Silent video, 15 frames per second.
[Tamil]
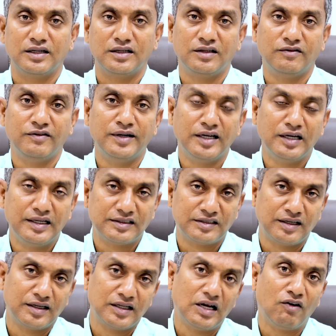அதாவது மிடில்
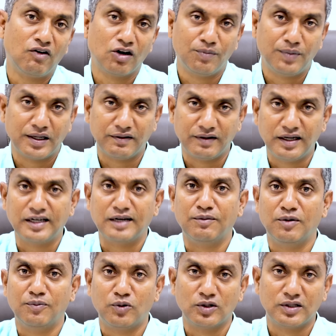ஈஸ்ட்ன்றது அவங்க பார்வையில்
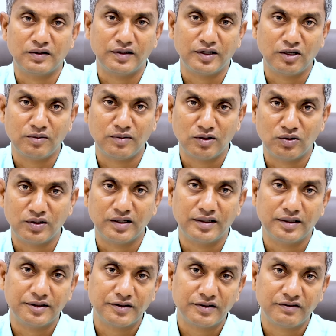நம்ம பொறுத்த வரைக்கும் அது ஒரு
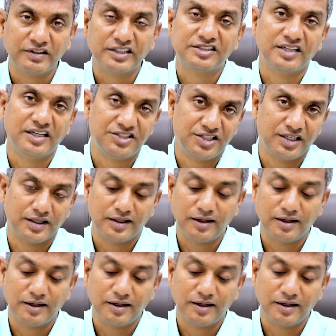வெஸ்ட் ஏஷியா